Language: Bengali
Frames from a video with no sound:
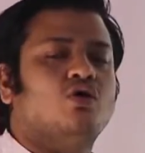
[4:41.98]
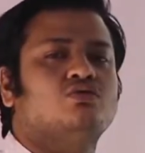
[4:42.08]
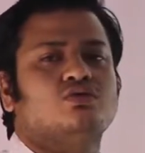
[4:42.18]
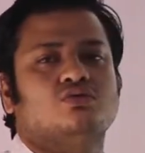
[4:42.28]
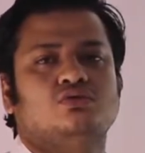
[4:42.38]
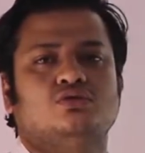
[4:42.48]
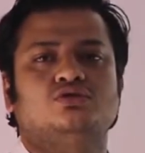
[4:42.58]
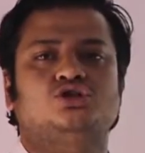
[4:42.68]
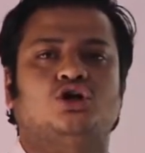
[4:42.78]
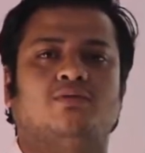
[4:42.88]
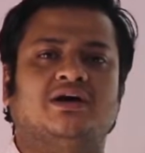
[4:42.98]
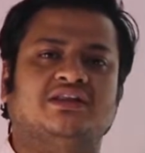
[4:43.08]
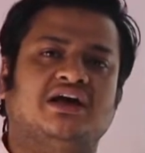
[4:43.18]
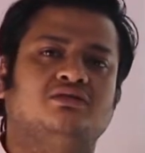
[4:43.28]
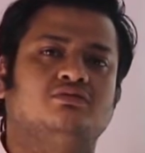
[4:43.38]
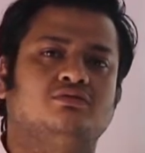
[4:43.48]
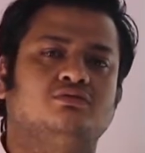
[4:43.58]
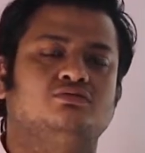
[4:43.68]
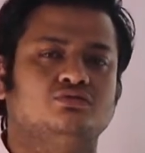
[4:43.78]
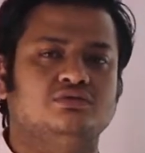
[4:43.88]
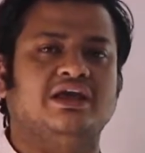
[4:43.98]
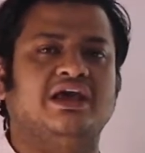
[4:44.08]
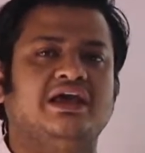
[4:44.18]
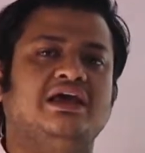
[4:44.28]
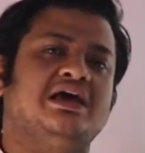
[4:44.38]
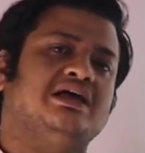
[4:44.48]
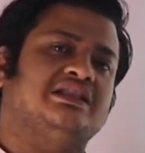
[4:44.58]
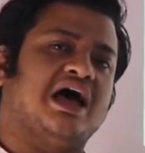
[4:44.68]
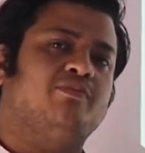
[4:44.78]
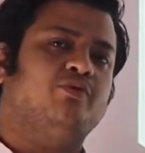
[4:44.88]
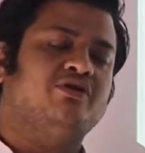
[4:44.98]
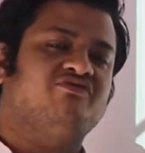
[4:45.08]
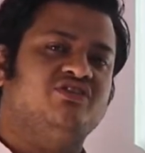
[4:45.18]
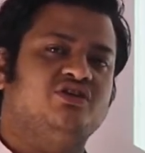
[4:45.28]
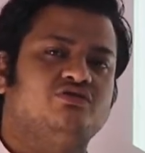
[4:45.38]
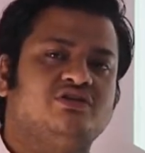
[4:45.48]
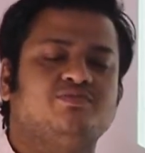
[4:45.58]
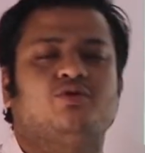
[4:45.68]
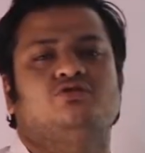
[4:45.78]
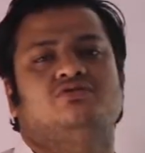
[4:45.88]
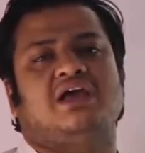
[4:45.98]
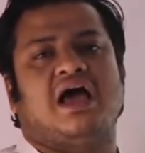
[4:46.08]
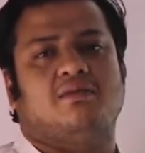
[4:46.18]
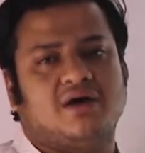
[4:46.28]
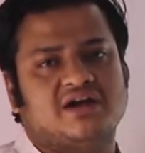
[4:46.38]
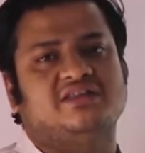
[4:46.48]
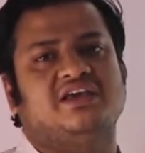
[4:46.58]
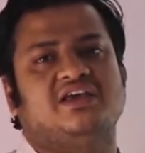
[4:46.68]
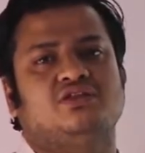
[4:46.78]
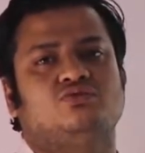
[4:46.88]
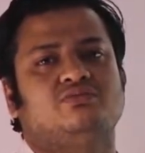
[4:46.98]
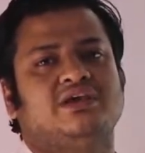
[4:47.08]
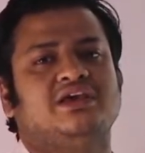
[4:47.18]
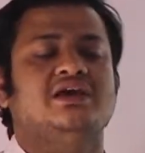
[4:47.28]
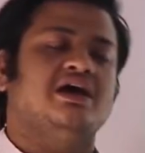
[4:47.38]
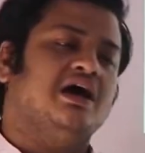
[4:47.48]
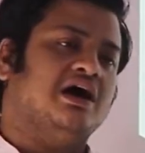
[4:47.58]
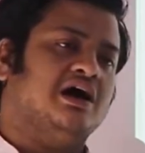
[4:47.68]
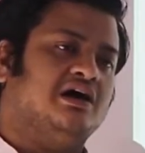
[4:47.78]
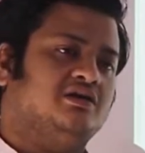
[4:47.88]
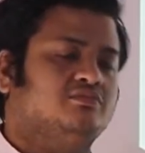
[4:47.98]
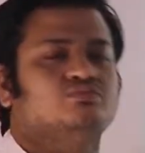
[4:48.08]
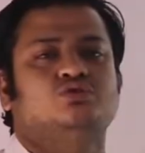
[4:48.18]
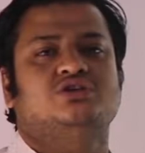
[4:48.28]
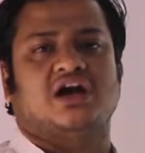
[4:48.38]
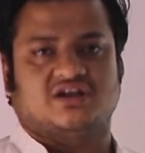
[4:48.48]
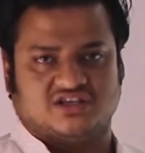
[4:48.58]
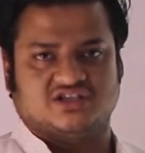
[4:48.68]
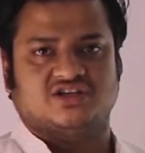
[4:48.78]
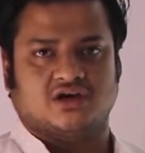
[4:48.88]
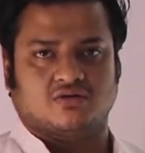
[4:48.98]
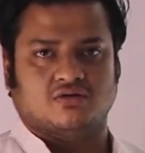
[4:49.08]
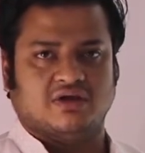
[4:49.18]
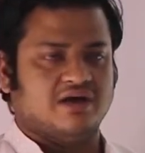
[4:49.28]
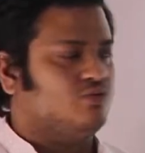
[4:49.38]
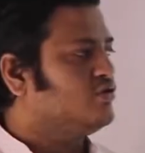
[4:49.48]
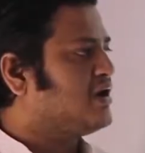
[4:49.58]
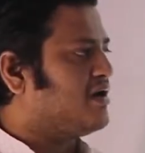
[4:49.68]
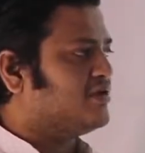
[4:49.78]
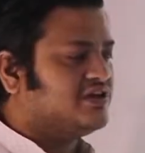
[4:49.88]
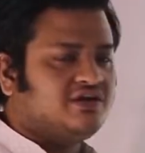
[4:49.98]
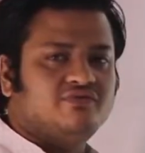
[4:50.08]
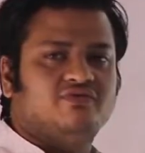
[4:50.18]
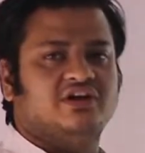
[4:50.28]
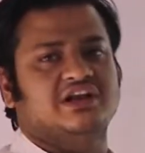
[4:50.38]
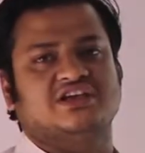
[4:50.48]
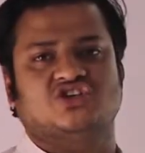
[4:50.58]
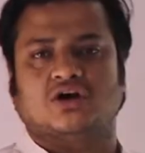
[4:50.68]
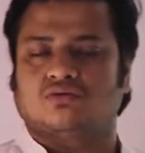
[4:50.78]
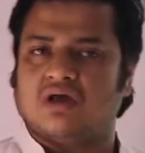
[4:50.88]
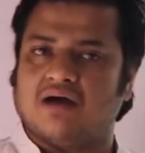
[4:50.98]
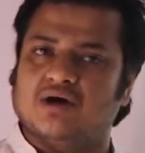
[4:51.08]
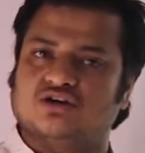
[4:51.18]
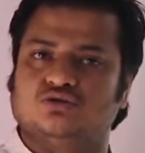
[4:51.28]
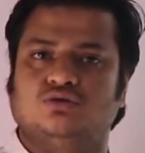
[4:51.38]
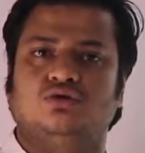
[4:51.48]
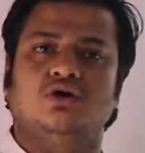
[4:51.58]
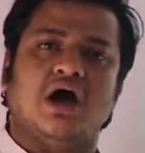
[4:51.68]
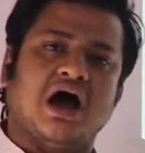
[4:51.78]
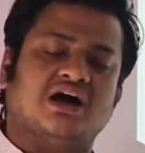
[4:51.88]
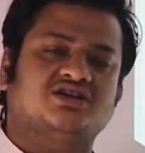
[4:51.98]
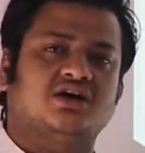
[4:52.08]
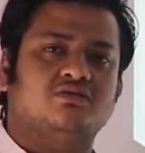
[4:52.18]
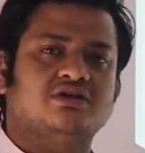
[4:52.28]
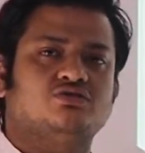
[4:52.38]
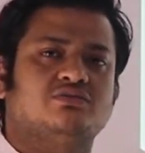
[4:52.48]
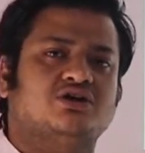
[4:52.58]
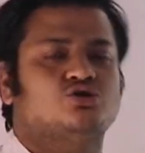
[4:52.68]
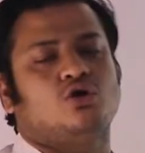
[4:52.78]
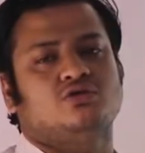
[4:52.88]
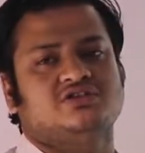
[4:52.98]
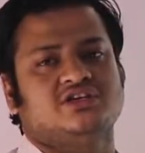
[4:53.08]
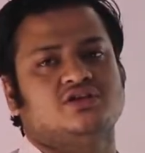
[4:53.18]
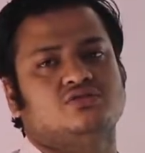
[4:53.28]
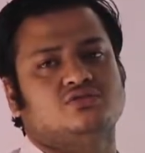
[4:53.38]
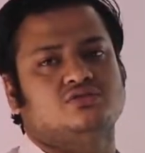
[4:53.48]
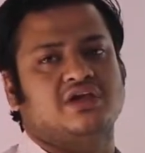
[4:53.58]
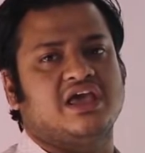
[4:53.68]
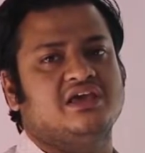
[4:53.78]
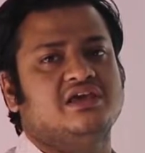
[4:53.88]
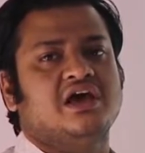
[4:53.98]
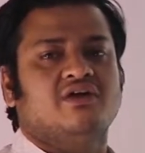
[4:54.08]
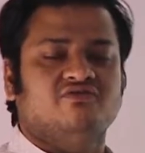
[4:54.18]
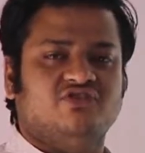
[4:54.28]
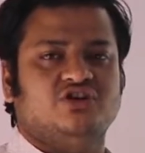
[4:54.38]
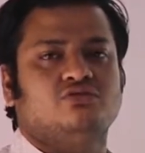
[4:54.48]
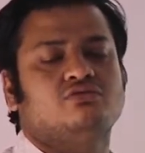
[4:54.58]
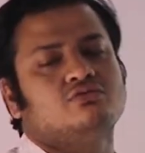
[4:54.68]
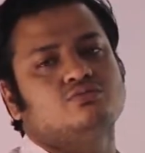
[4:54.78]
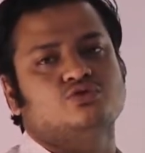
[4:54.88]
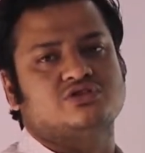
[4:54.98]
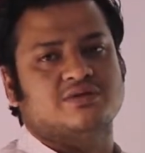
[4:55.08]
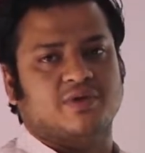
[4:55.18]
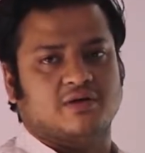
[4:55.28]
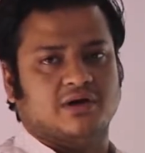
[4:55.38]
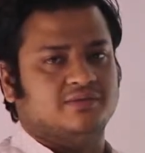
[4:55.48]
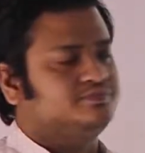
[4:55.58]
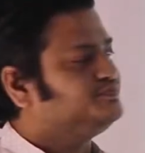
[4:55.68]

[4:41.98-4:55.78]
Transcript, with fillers: অঙ্কগুলোর সমাধানগুলো তুলে তারপরে ভিডিওটি প্রয়োজনে আবার দেখে তুমি বুঝার চেষ্টা করো এবং আমাদের লেকচারগুলো আবার শোনো আশা করি তোমরা সহজেই কিন্তু এই ভিডিওগুলো বুঝতে পারবে